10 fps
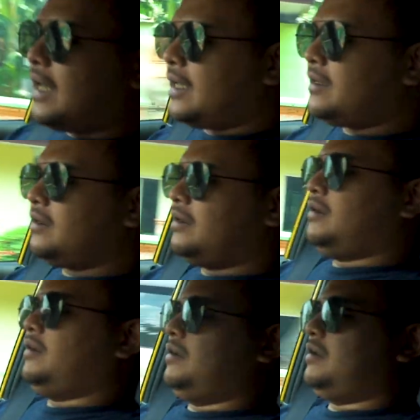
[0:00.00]
kan
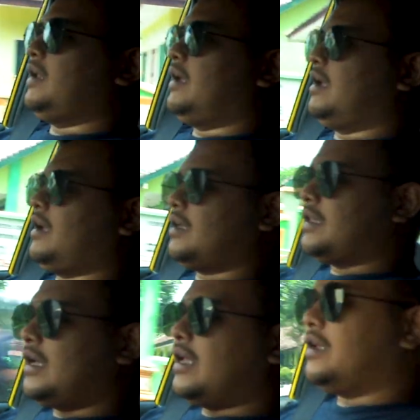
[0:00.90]
nah
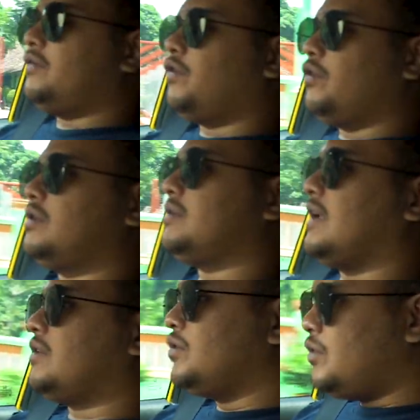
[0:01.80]
kita naikin volume
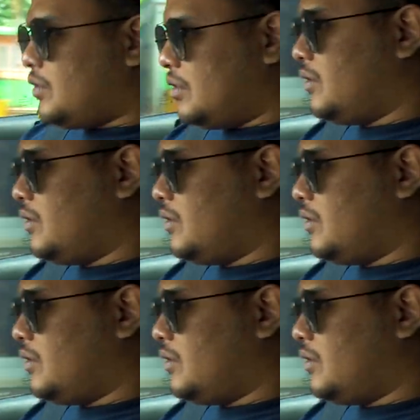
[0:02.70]
satu